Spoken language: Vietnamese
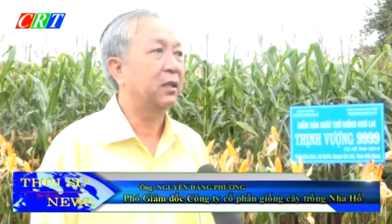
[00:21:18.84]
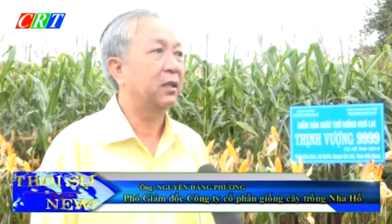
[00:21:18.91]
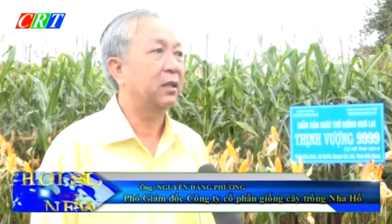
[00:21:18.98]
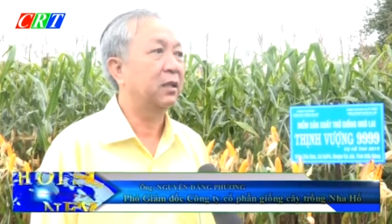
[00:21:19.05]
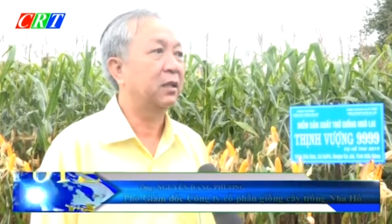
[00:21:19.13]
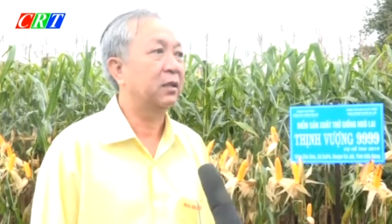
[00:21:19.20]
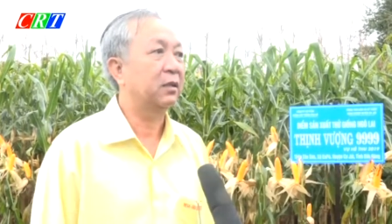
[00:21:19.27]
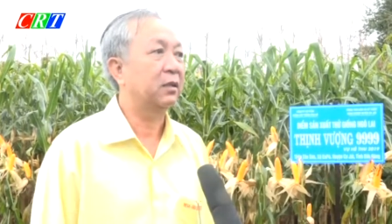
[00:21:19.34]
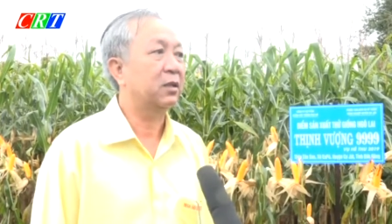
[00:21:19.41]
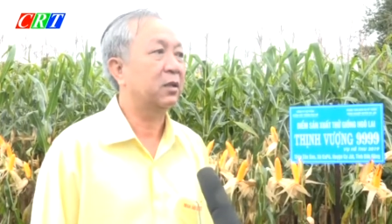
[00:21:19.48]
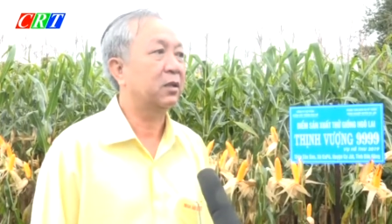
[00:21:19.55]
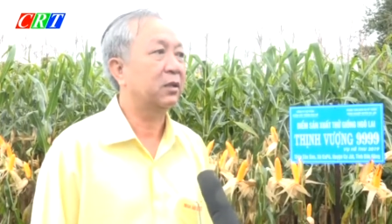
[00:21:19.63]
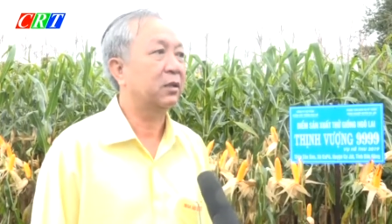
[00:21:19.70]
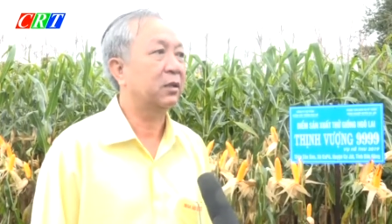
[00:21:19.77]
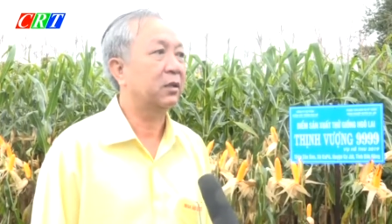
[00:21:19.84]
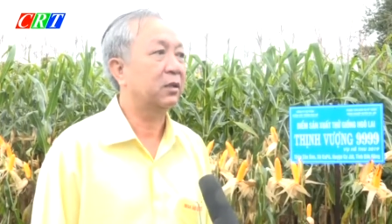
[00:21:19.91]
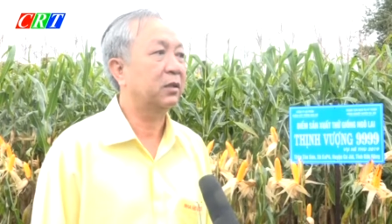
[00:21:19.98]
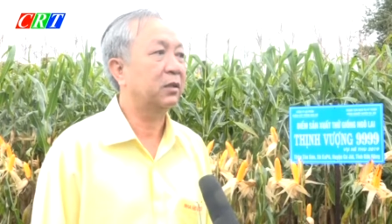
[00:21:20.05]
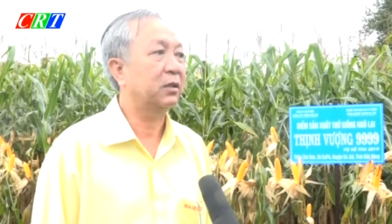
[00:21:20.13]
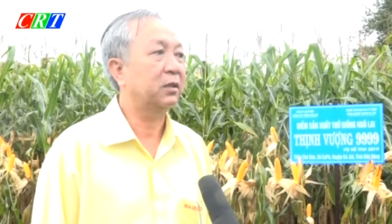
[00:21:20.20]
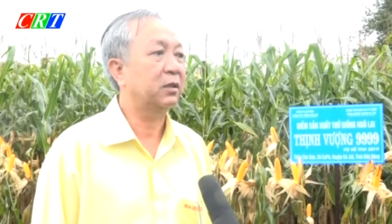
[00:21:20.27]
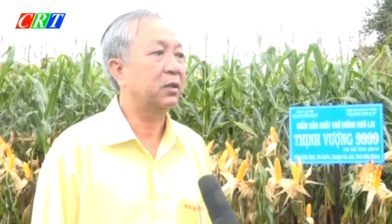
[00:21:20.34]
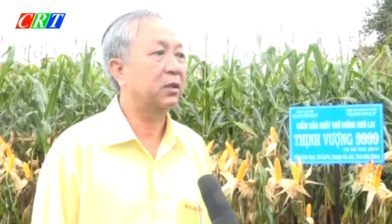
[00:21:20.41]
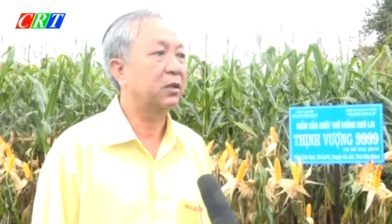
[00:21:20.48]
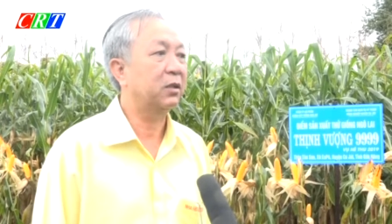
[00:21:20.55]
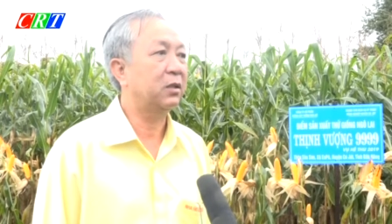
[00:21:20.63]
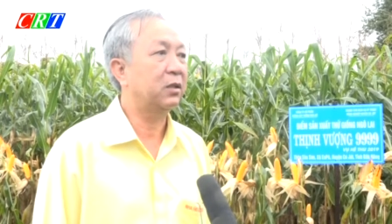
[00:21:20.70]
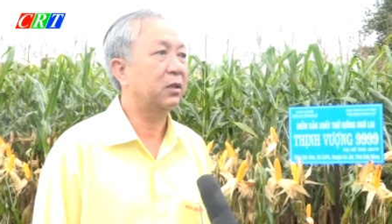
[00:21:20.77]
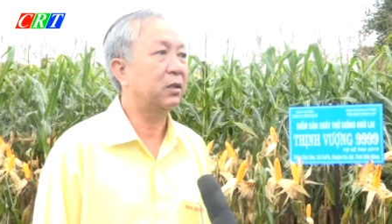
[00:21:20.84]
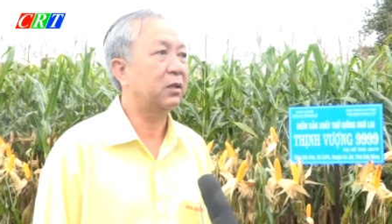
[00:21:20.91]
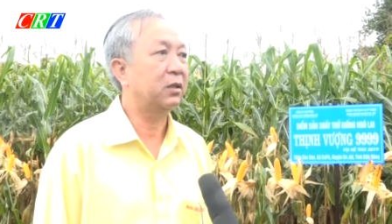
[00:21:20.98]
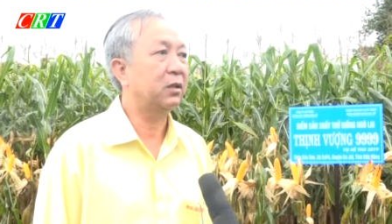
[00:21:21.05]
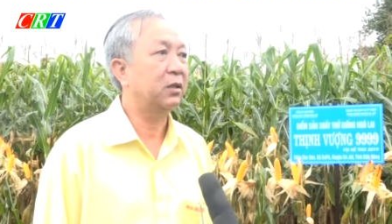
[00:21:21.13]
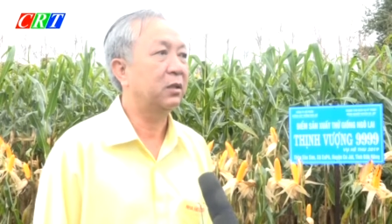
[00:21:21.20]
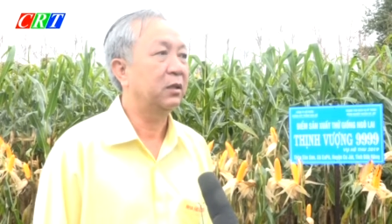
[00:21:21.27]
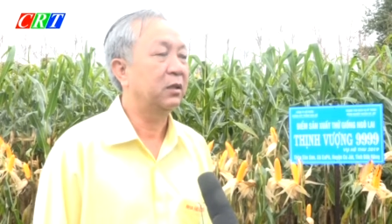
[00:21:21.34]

à, do nó có